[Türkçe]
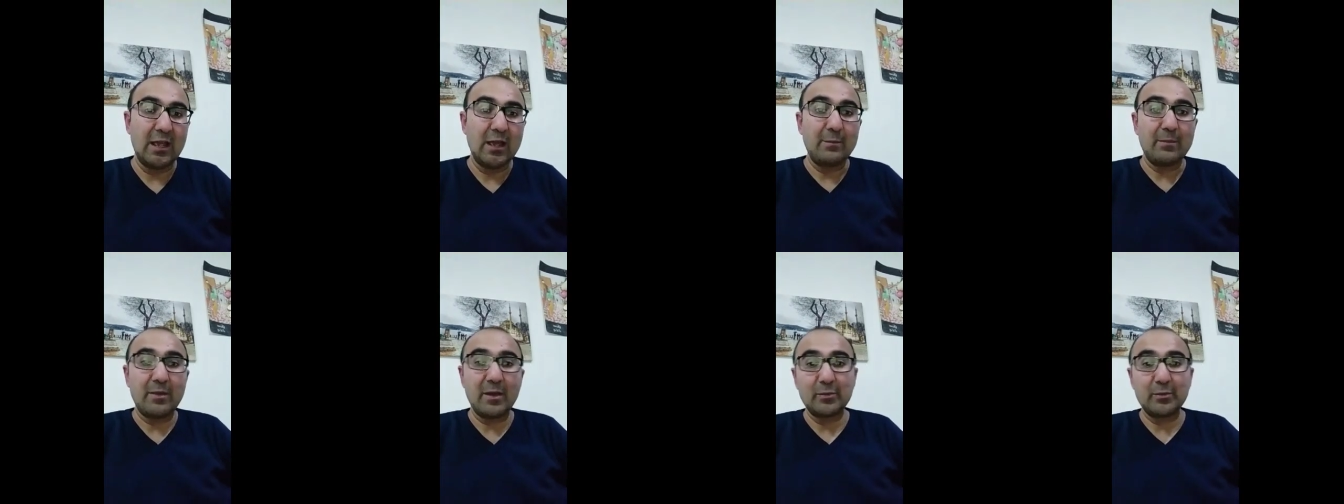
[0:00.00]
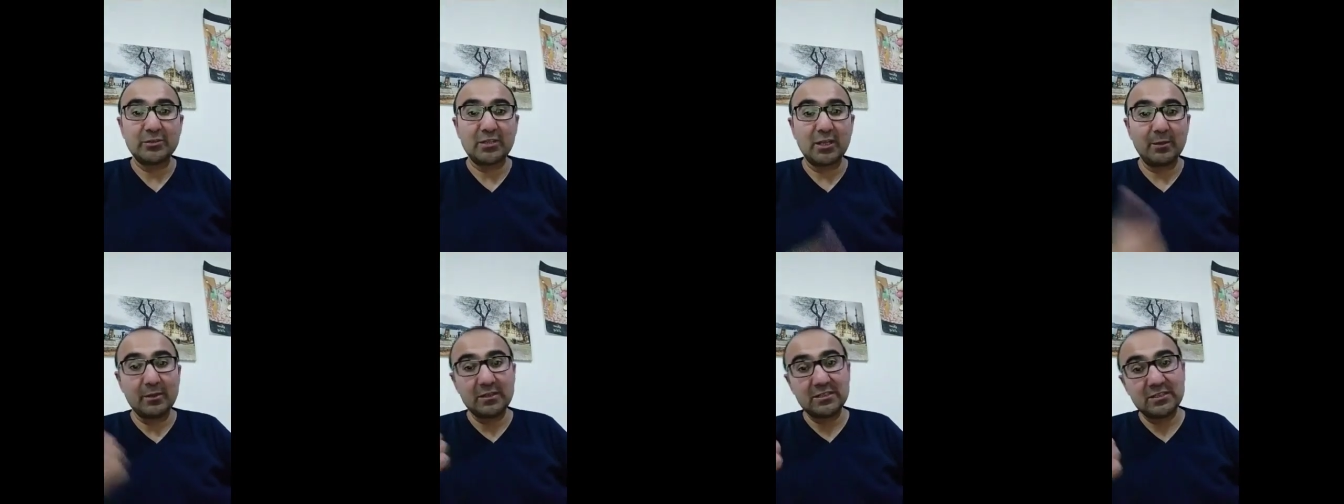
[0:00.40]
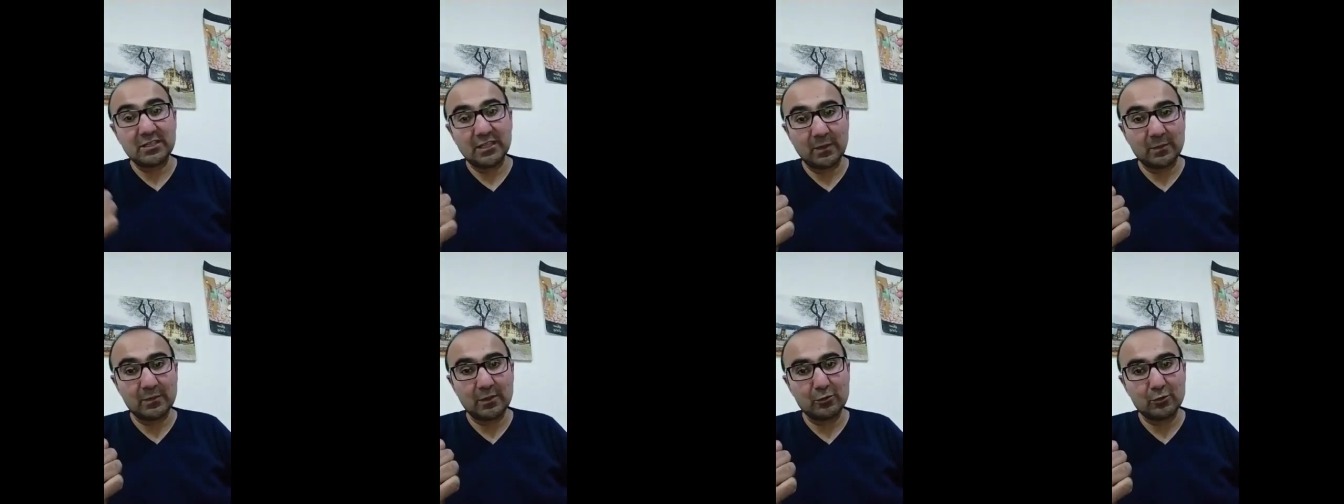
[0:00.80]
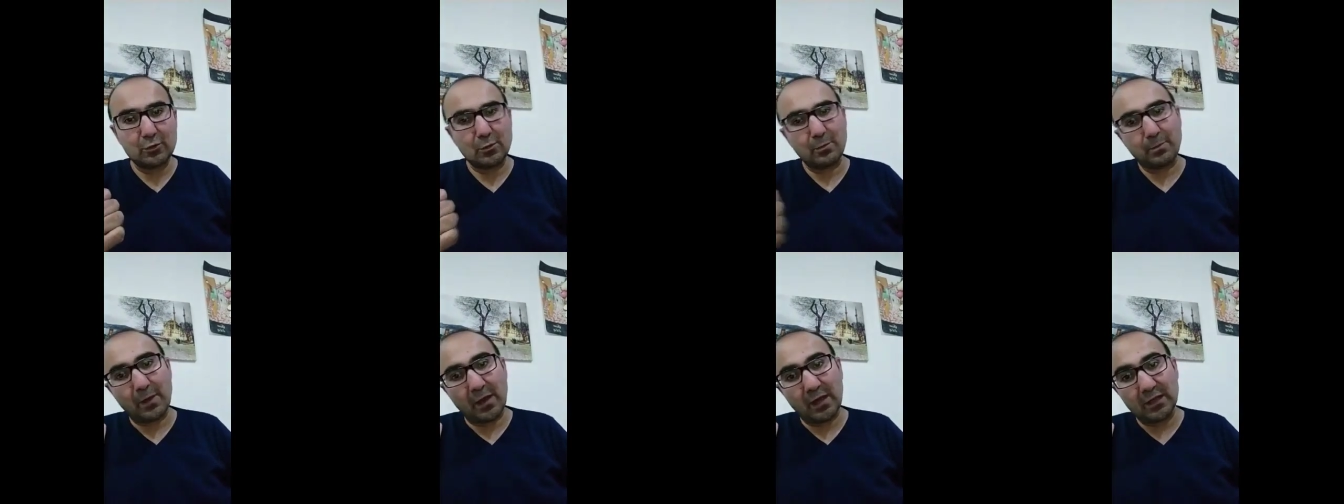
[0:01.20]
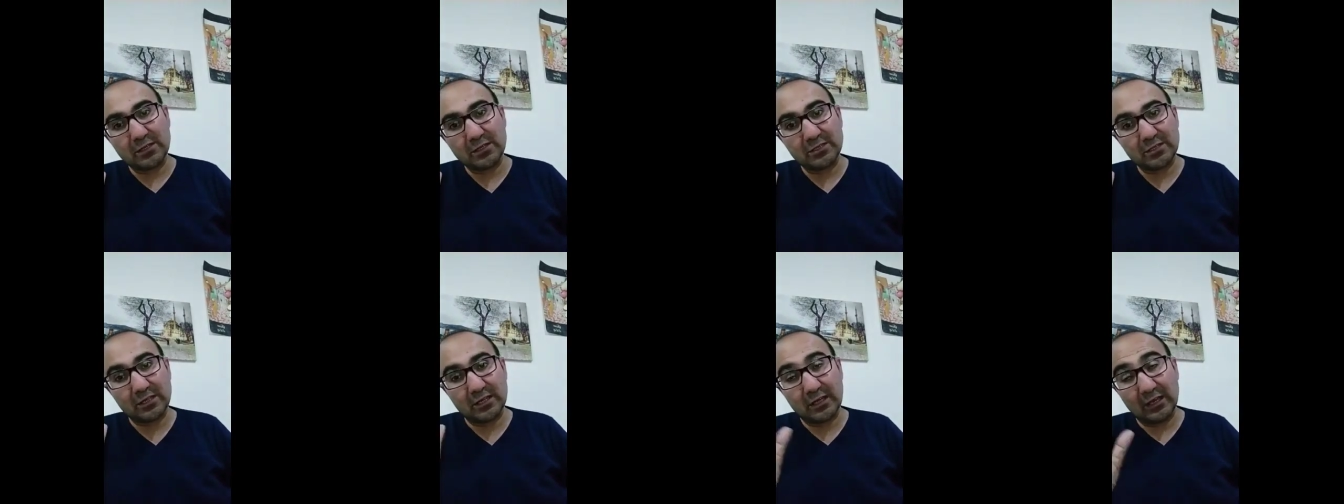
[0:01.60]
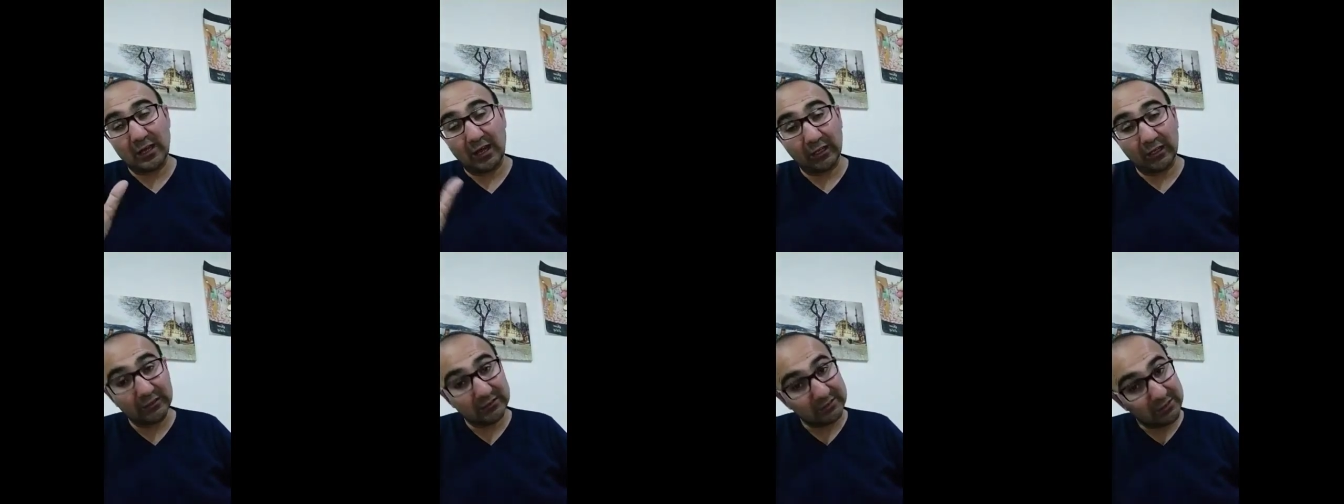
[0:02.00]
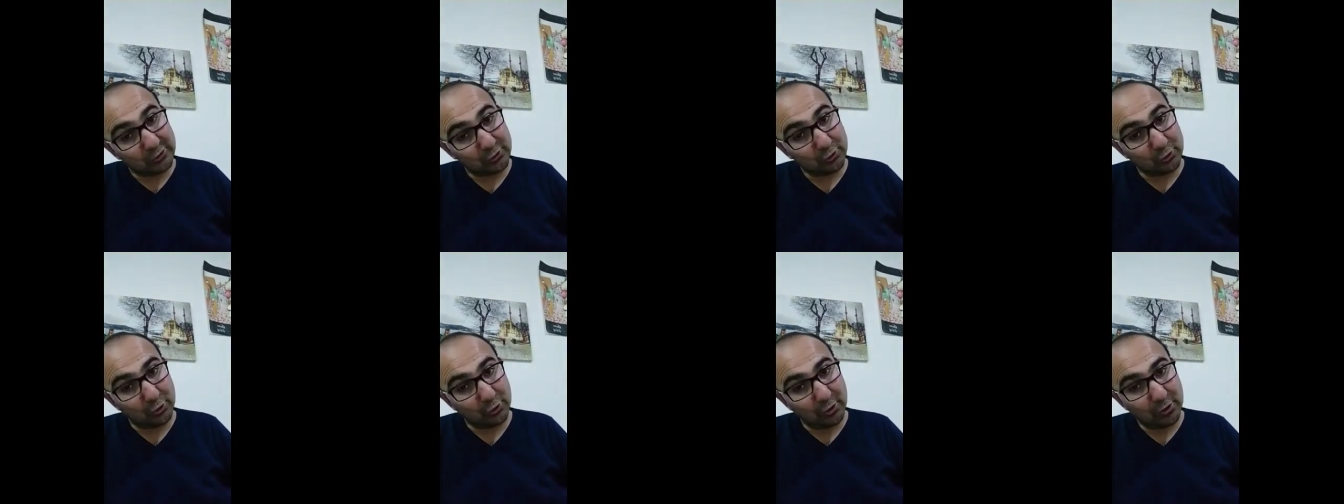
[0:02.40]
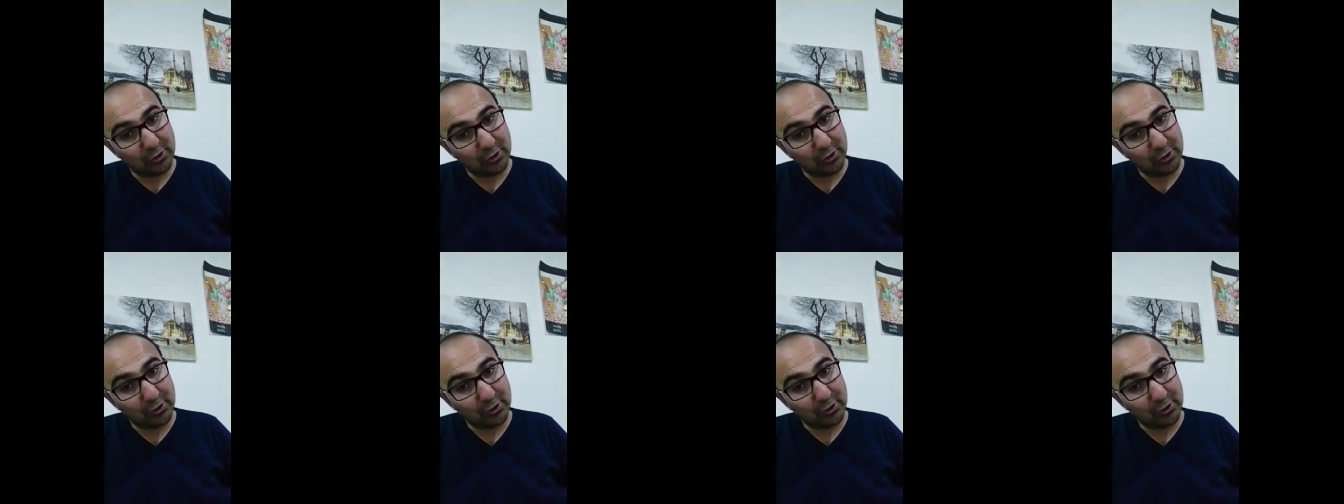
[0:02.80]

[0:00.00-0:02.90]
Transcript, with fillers: Mebusan meclisi kim seçiyor? Padişah. e, halk seçiyor.